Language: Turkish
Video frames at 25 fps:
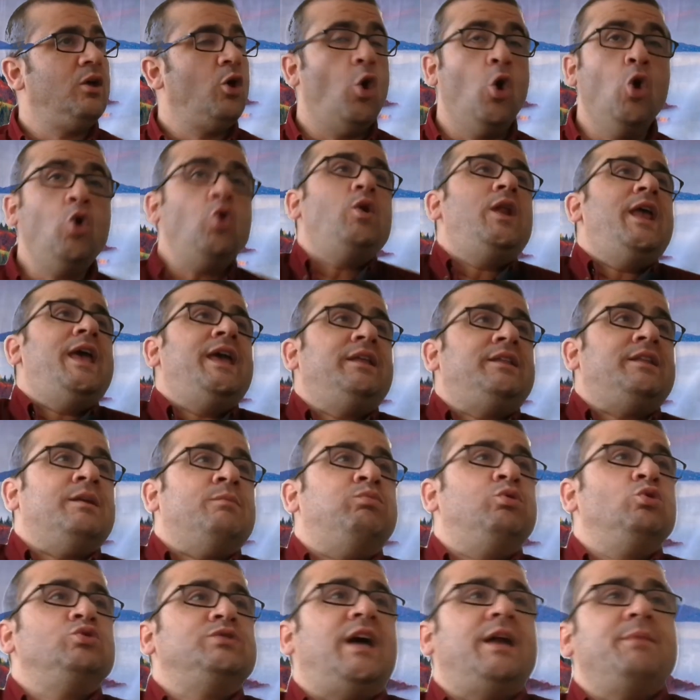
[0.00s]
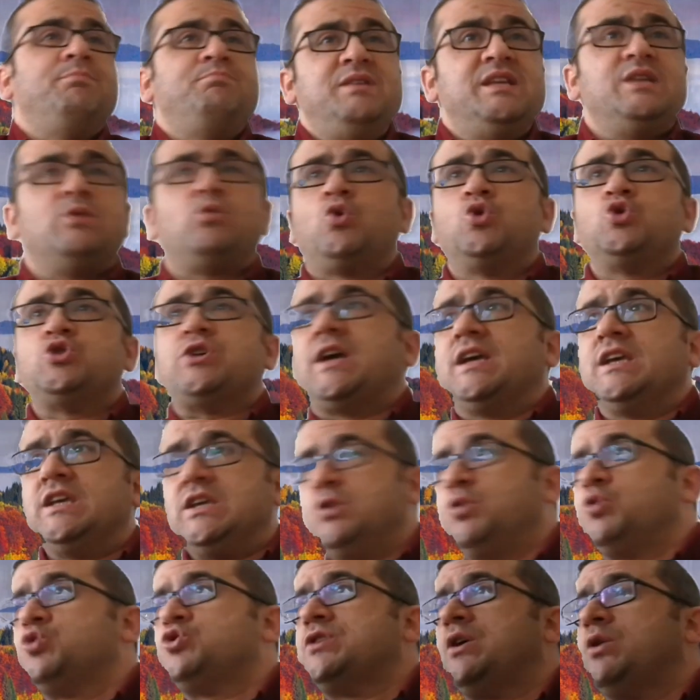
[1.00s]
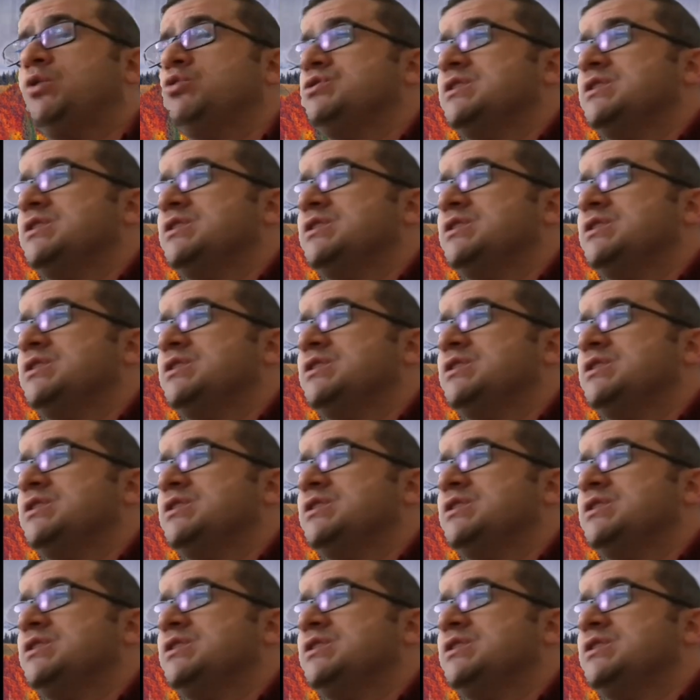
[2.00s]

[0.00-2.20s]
Öyleydi. Bundan bir kuşak, iki kuşak